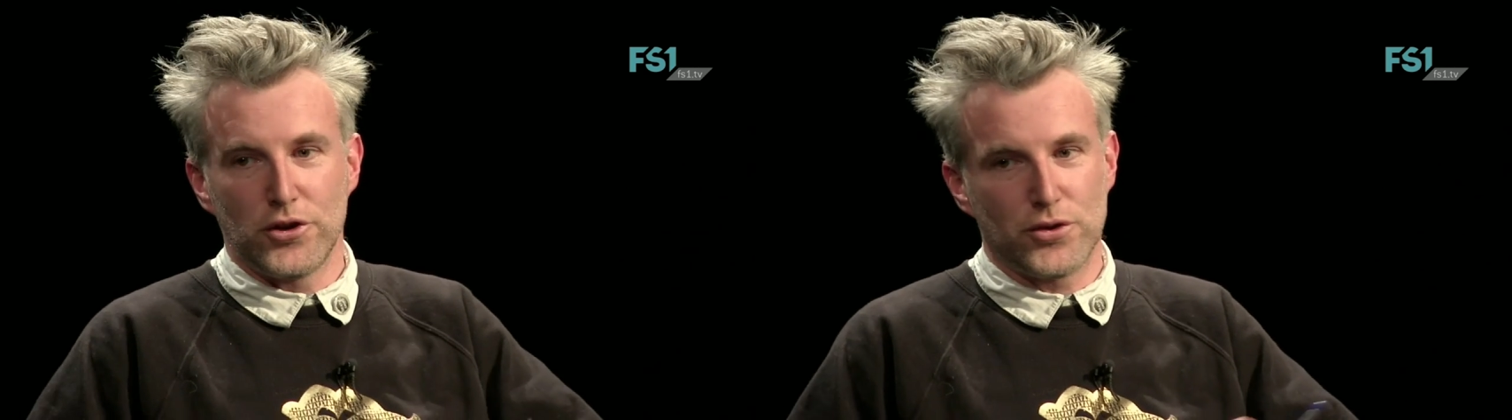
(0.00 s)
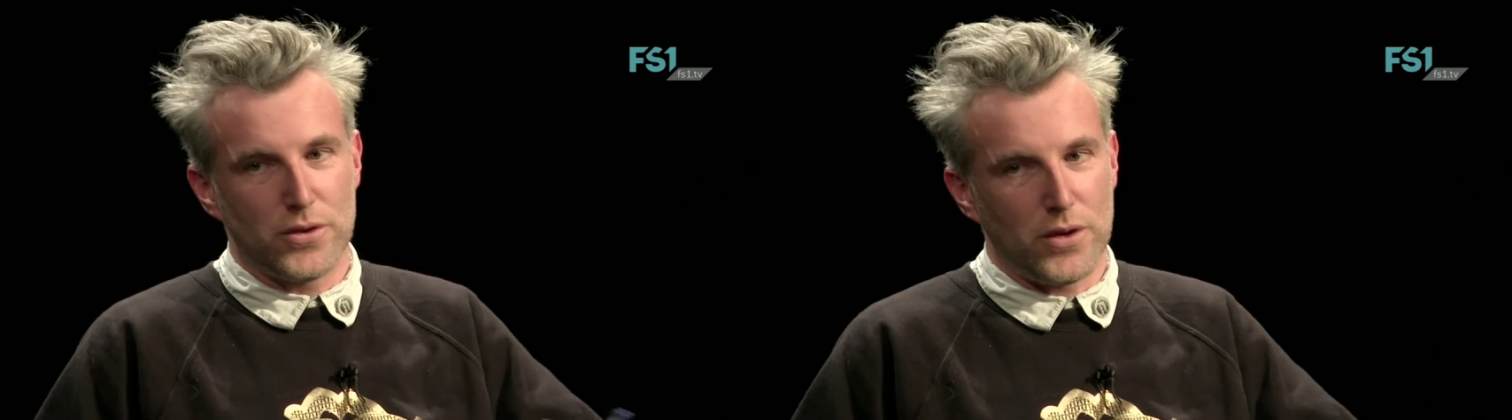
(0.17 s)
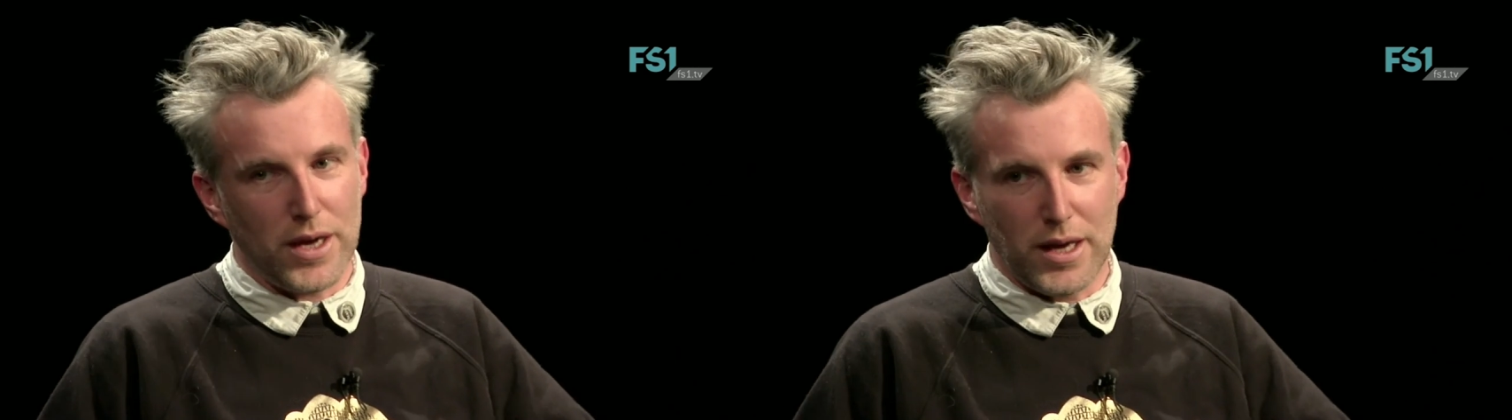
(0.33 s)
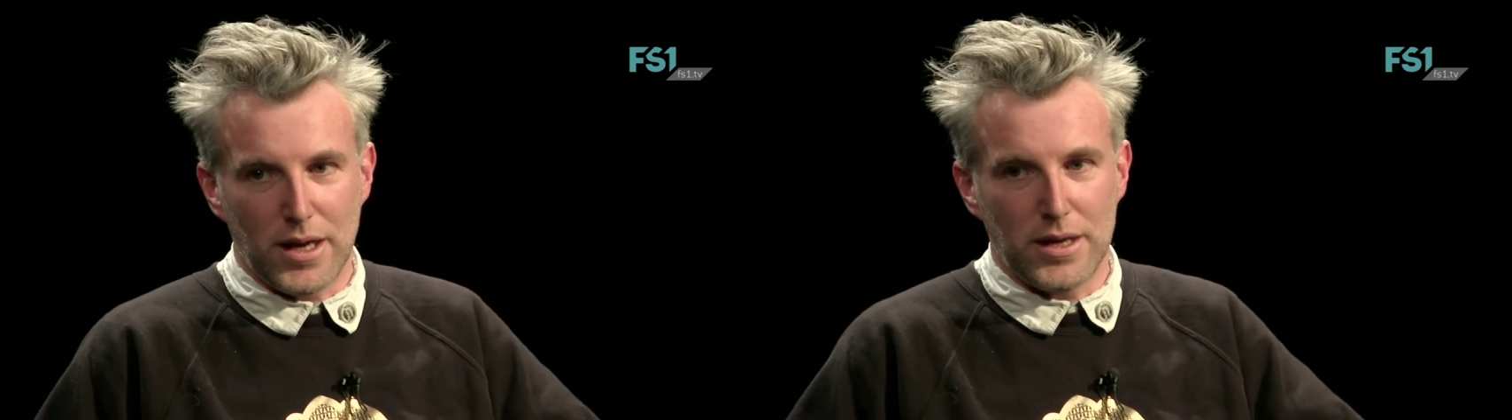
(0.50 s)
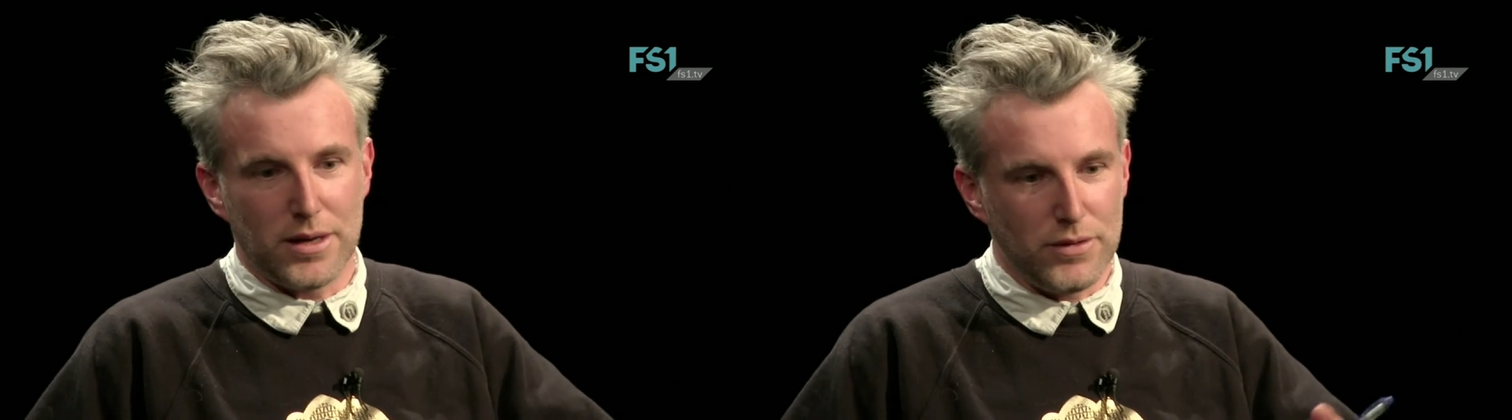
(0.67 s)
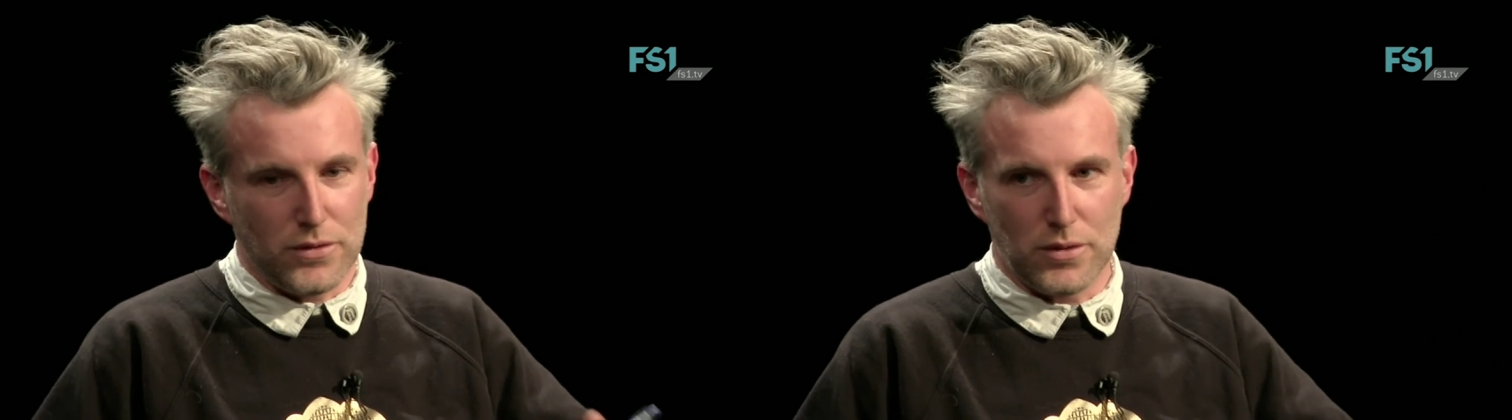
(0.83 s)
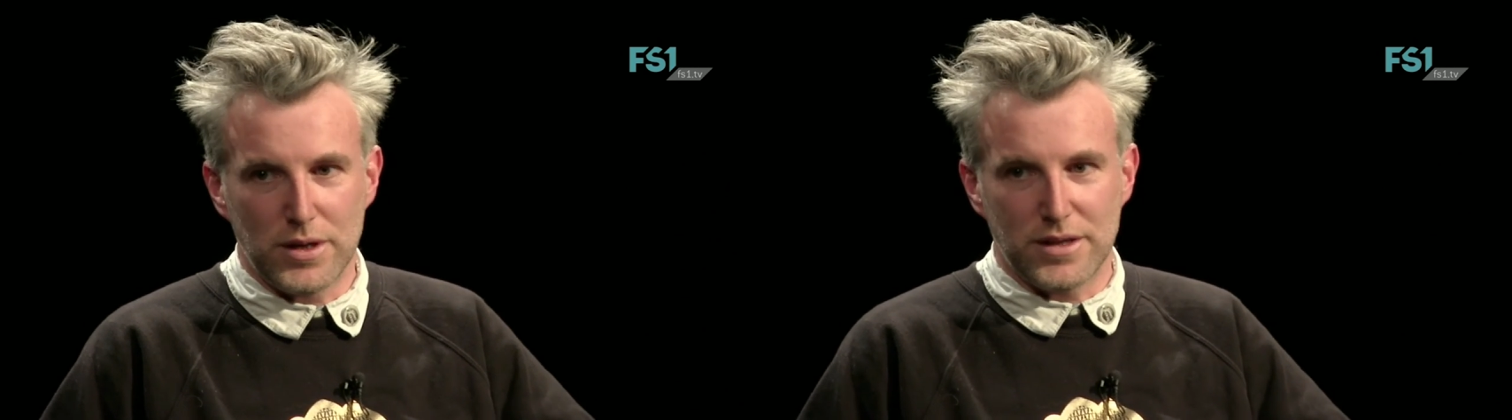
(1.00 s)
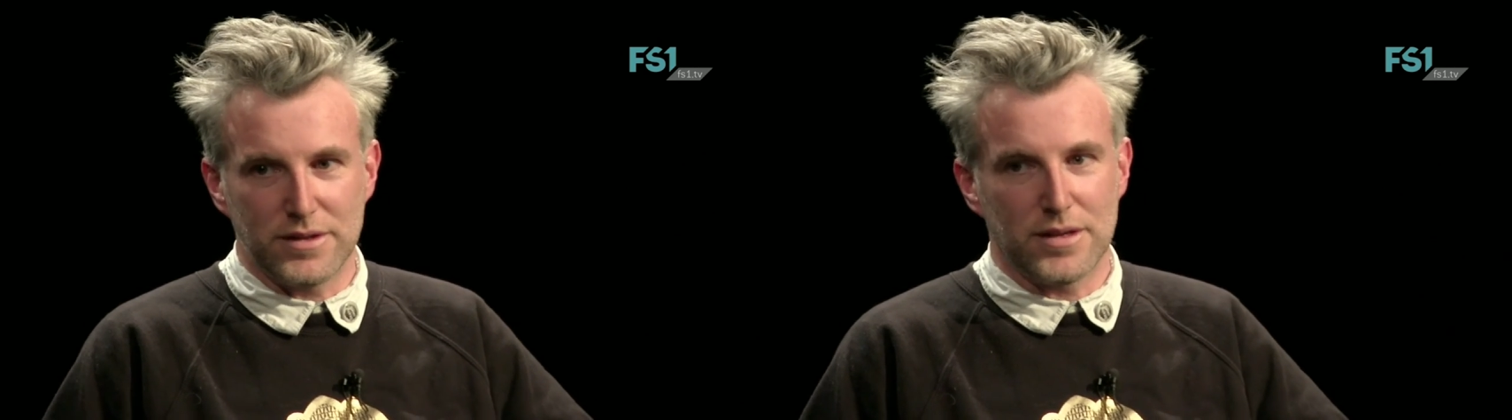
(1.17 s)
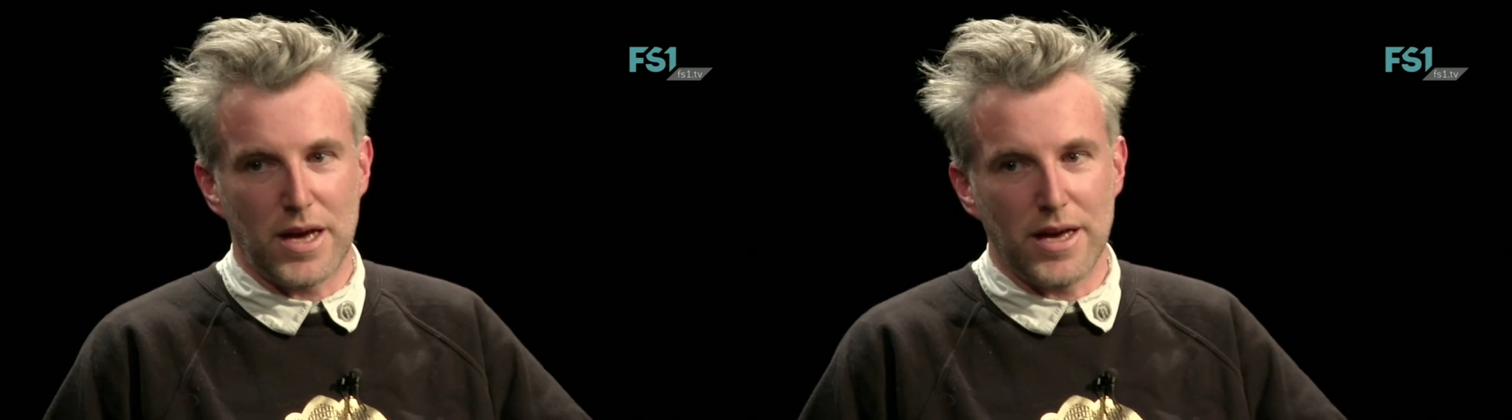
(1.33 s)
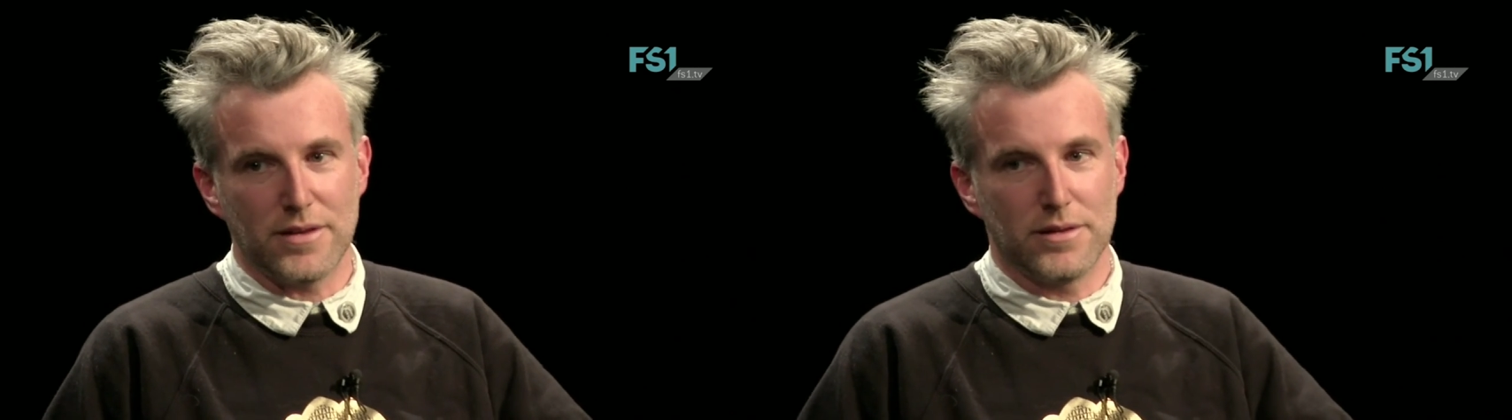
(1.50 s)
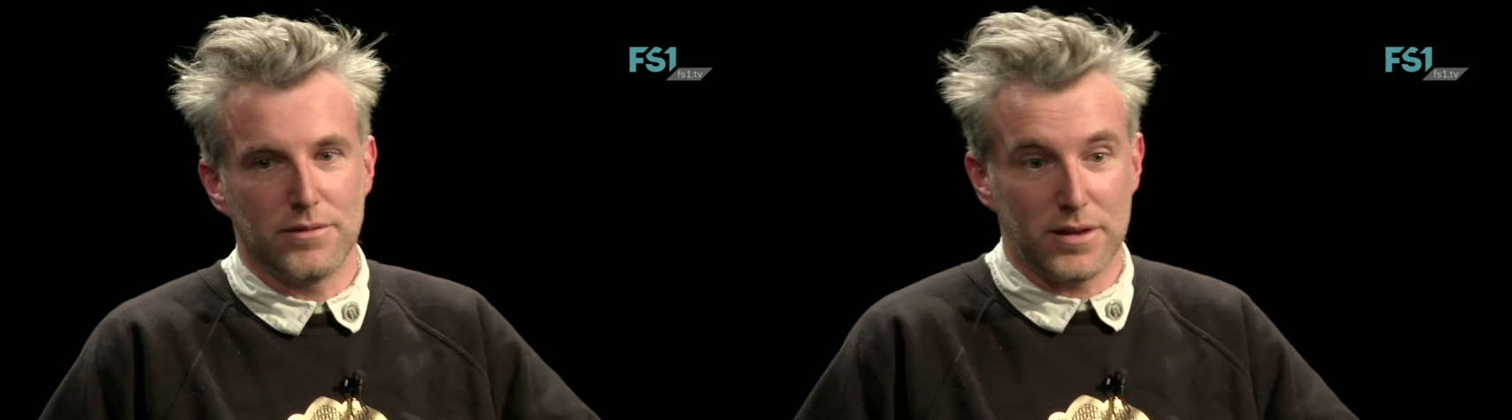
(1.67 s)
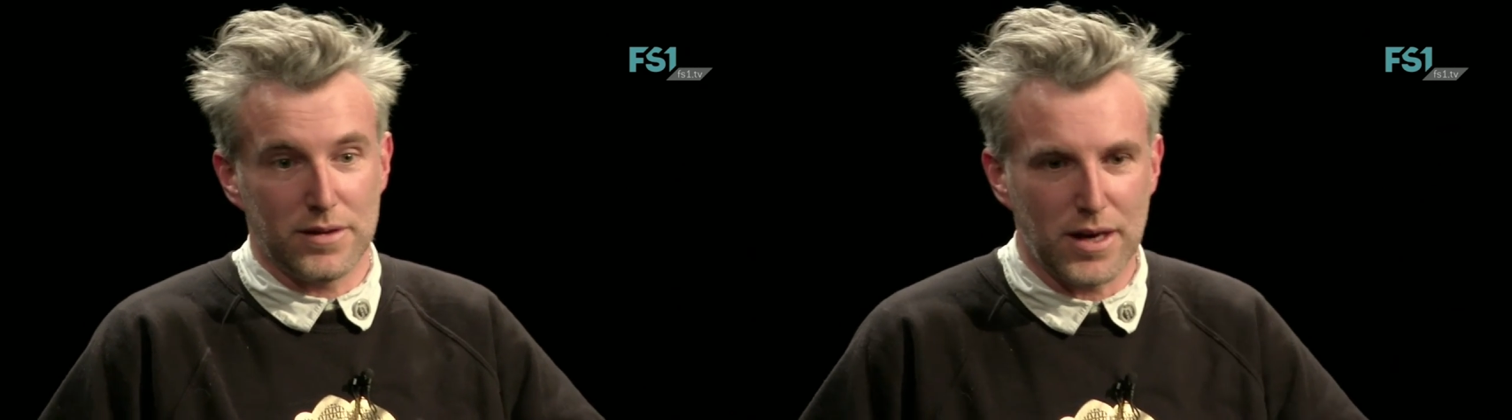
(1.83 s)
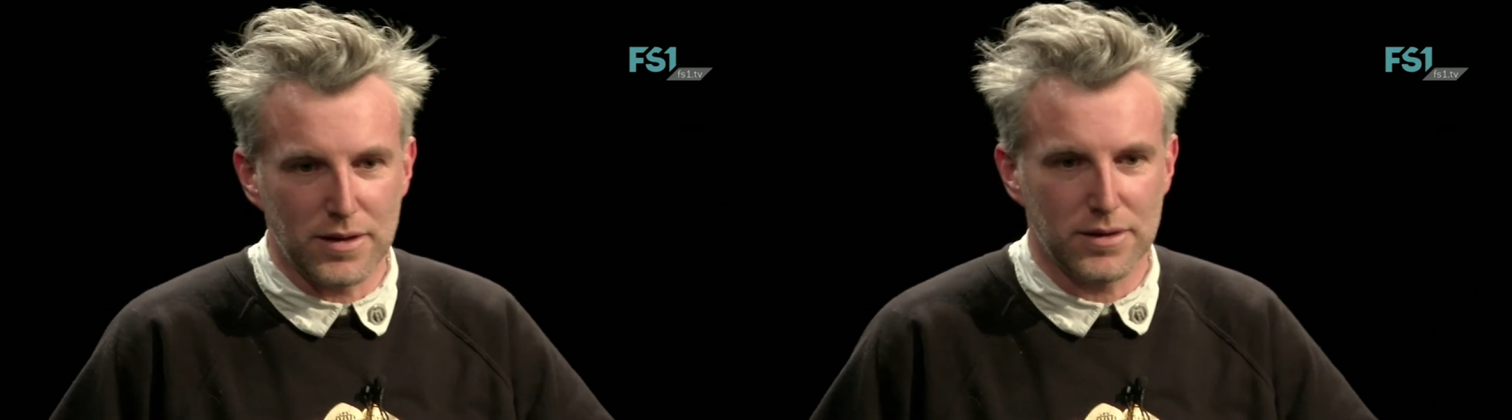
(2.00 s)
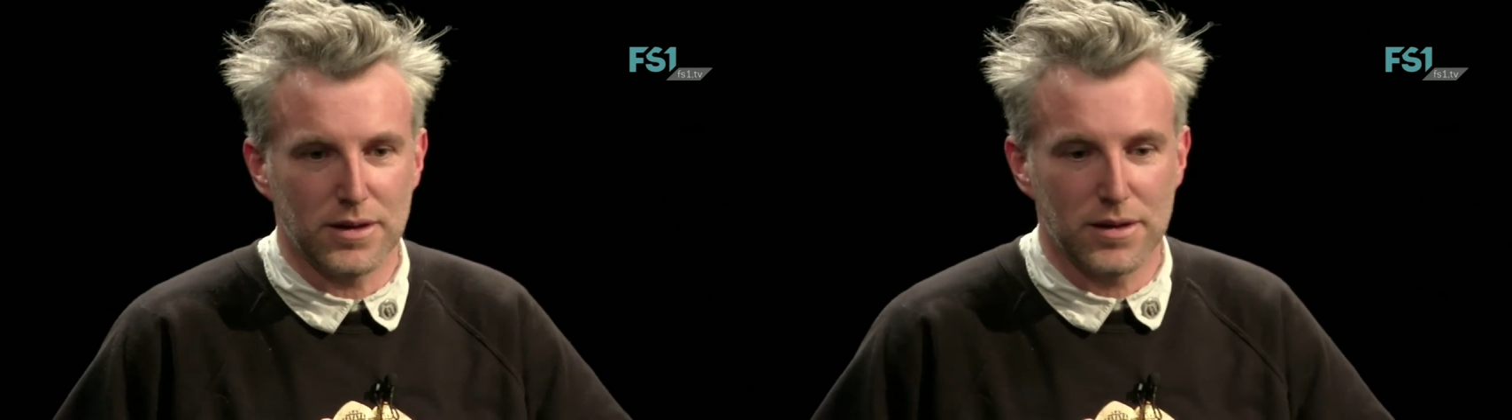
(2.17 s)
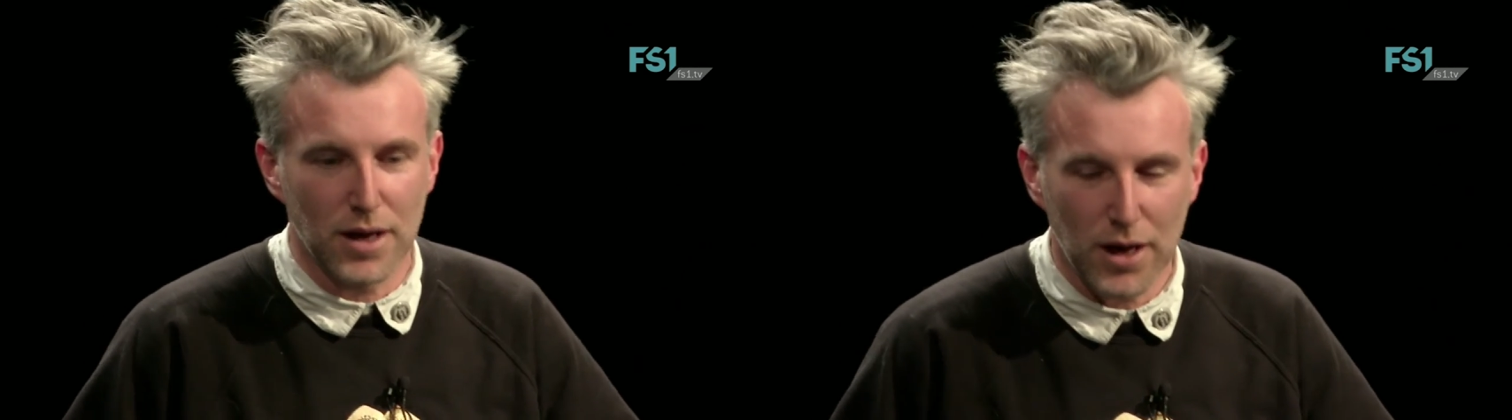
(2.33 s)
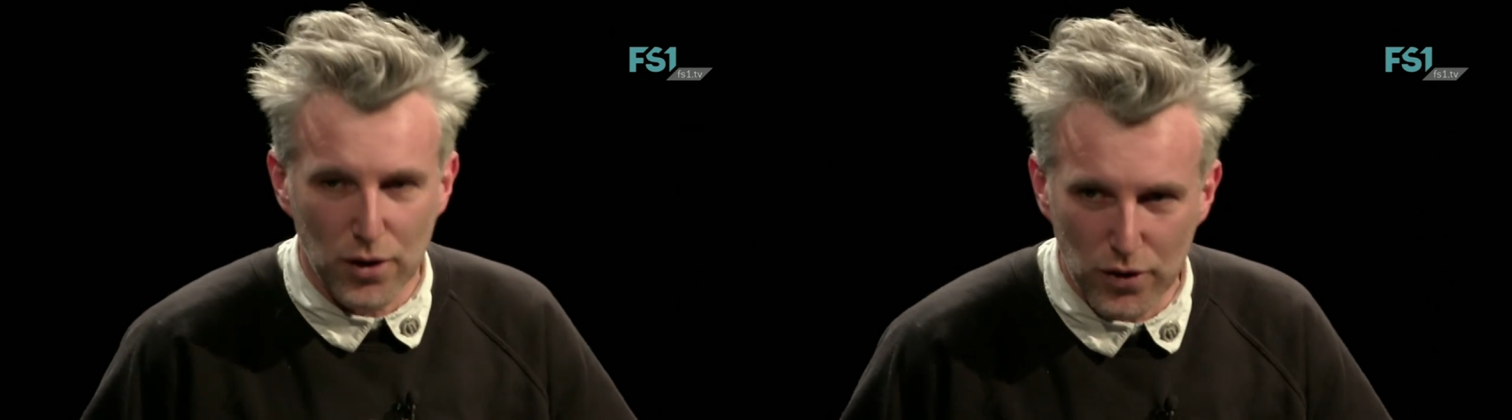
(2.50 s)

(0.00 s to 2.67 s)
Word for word: Steuergelder, wie soll das heißen, was heißt jetzt?